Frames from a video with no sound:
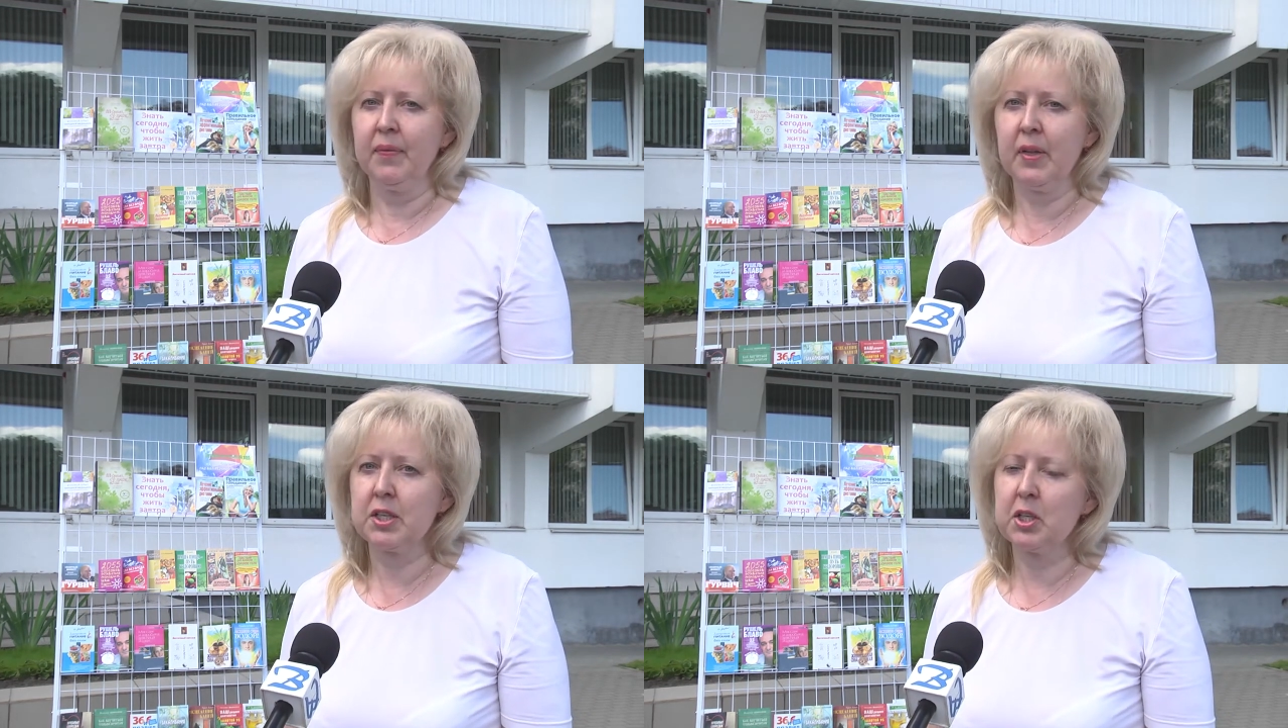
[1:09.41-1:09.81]

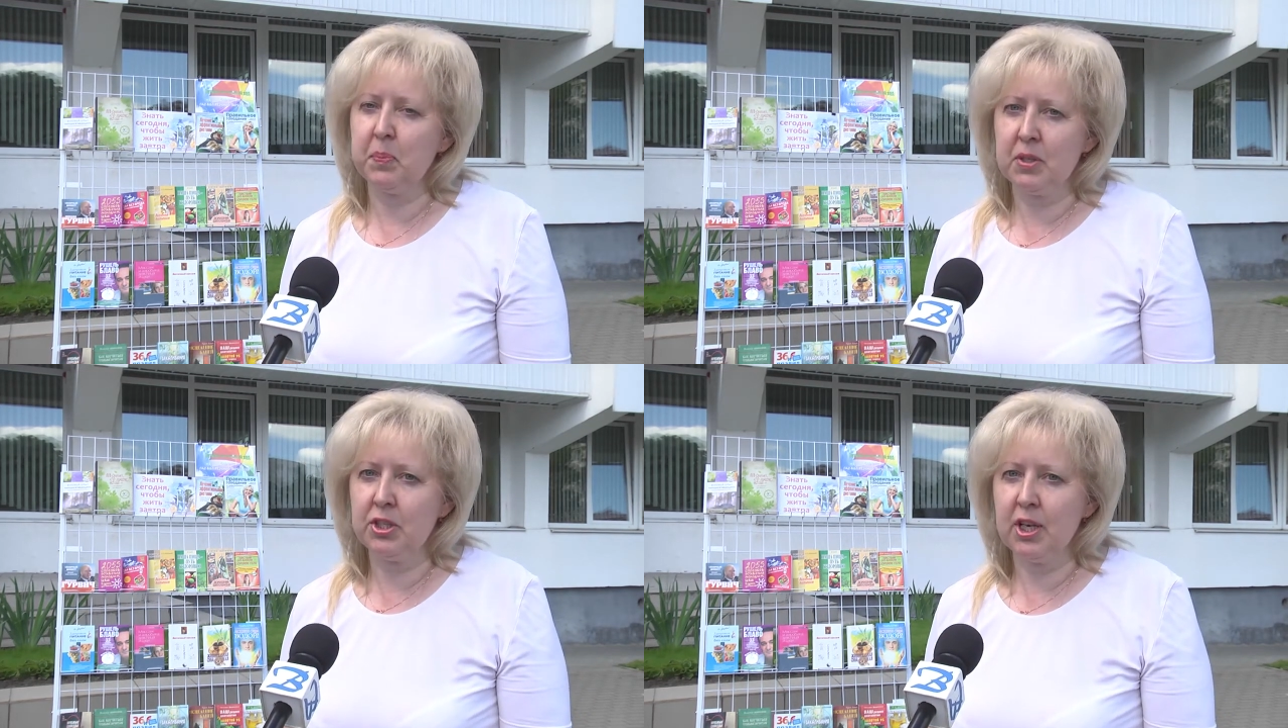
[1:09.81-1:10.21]
наших
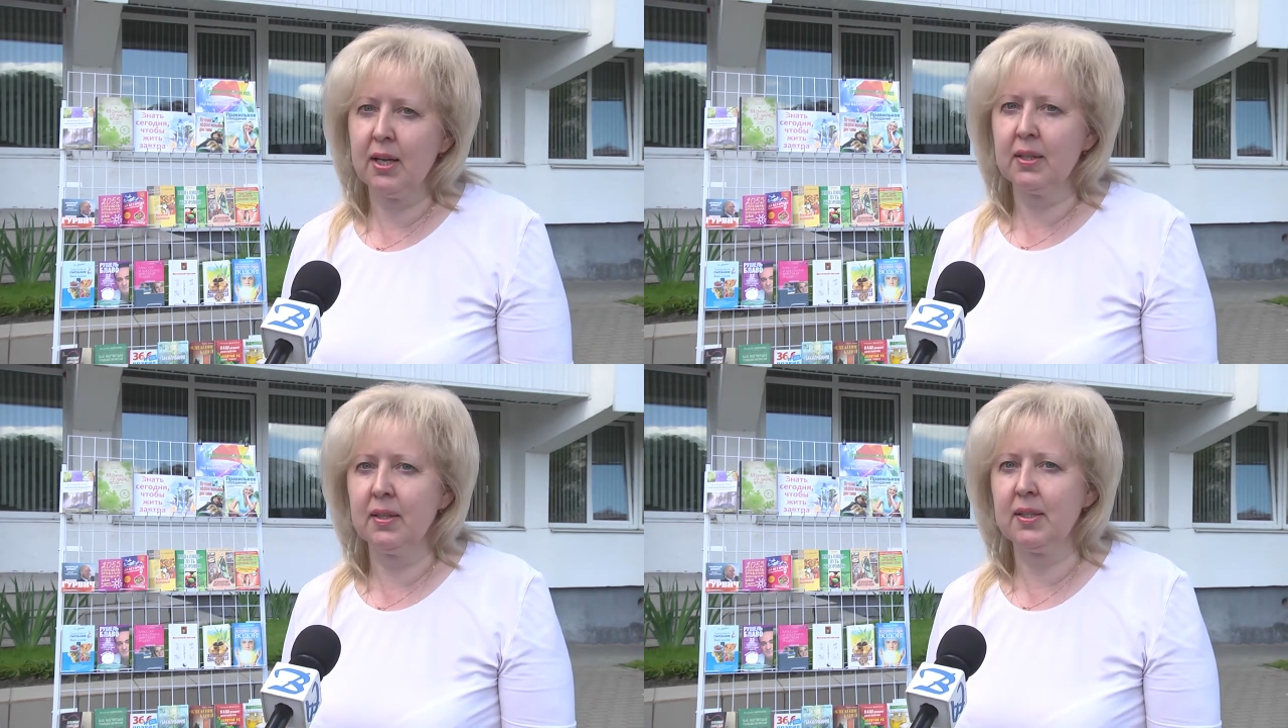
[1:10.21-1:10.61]

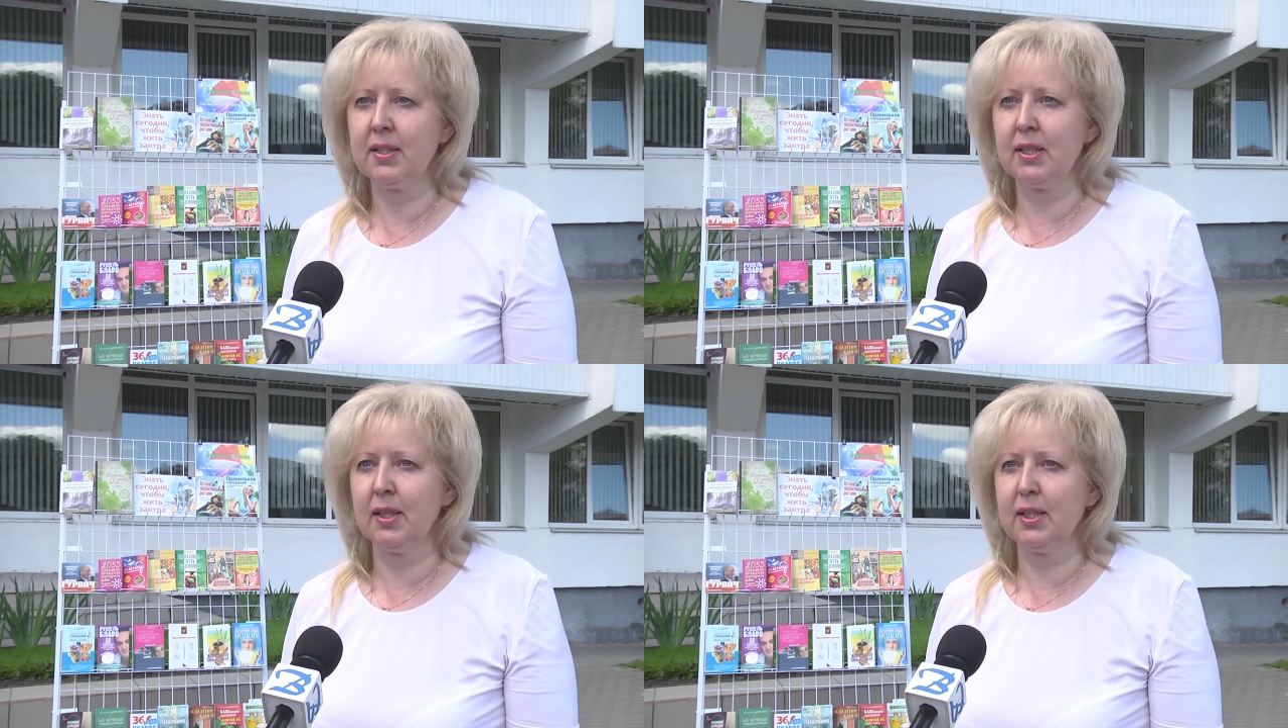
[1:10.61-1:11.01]
пенчан
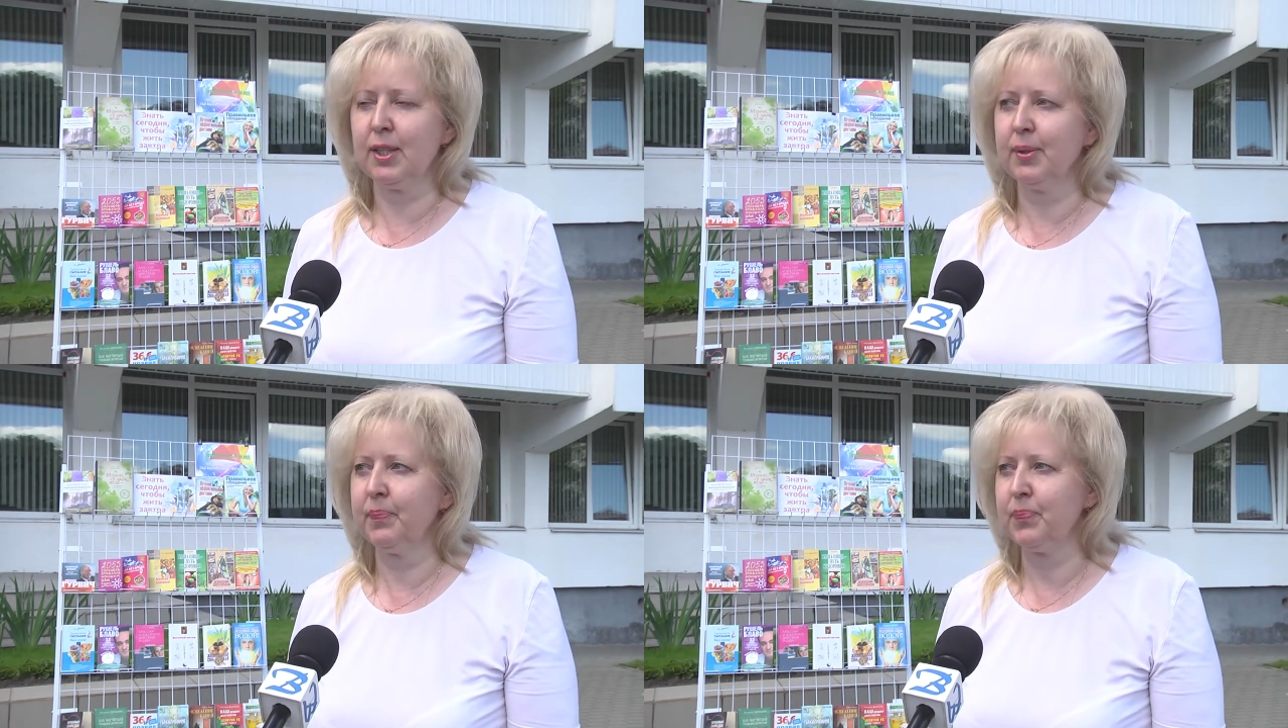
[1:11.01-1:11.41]

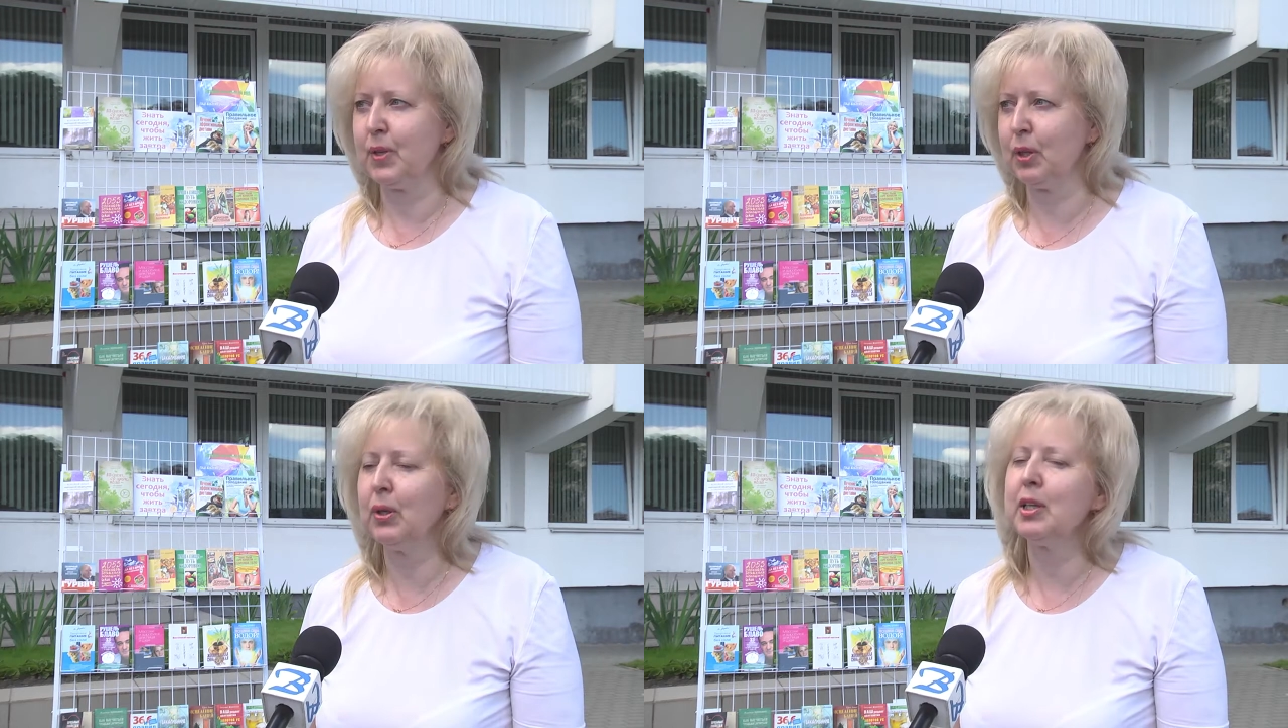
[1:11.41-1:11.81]
сделать
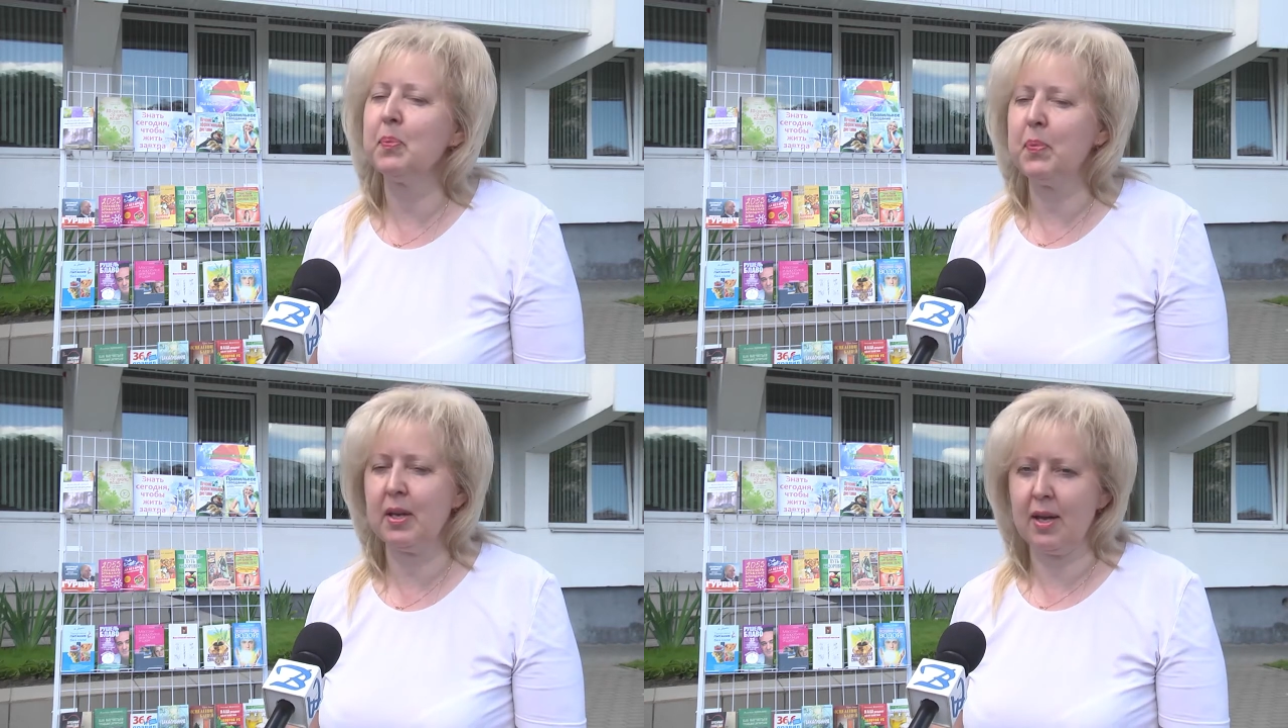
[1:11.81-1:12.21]
не только
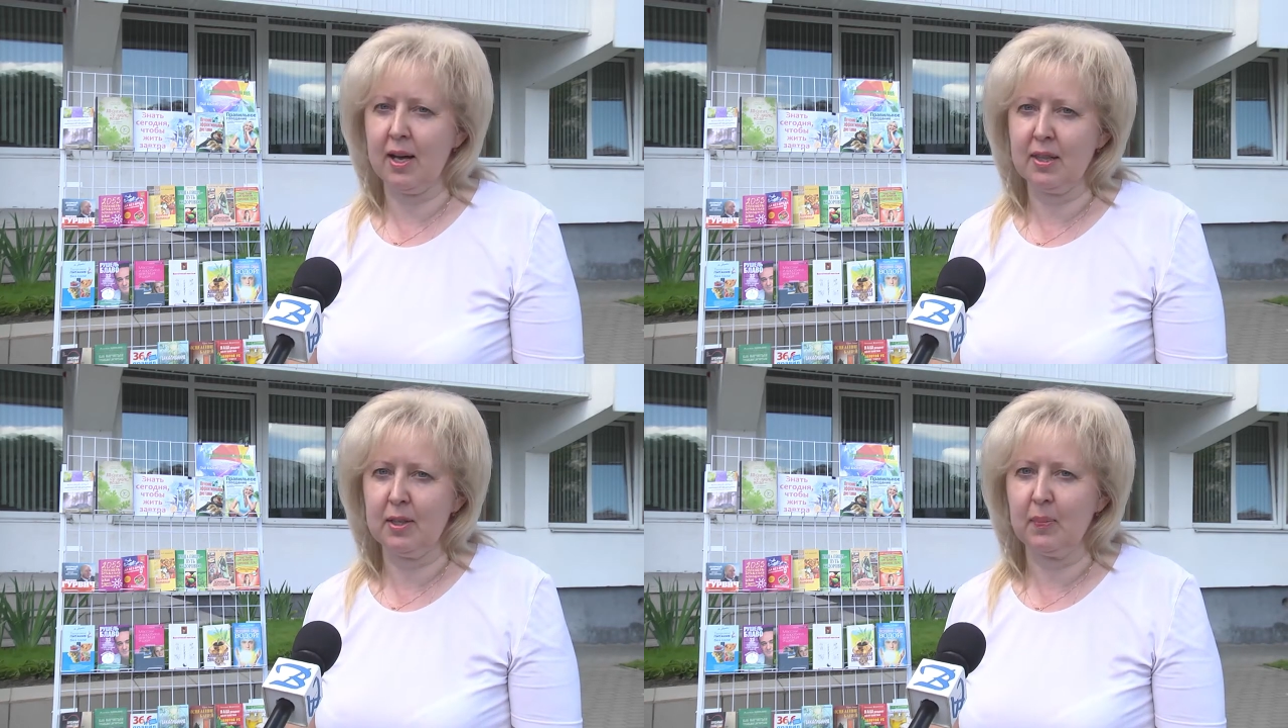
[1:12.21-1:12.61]

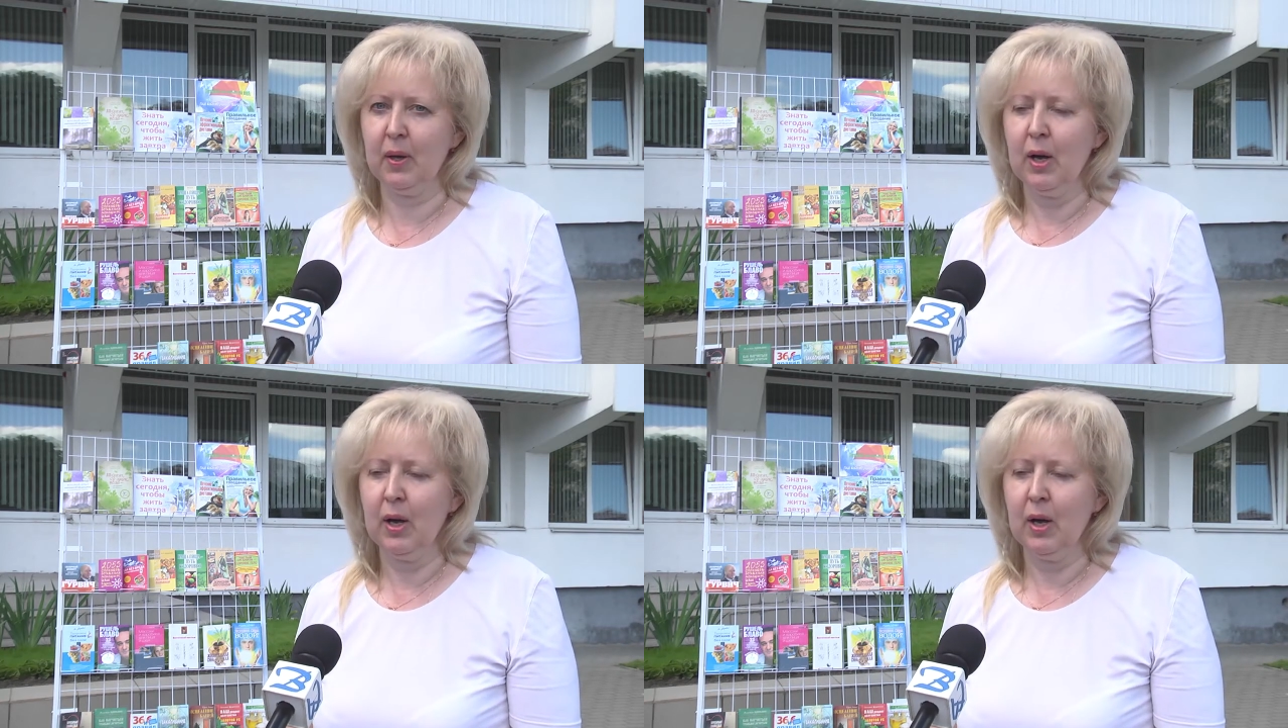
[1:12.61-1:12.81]
приятным,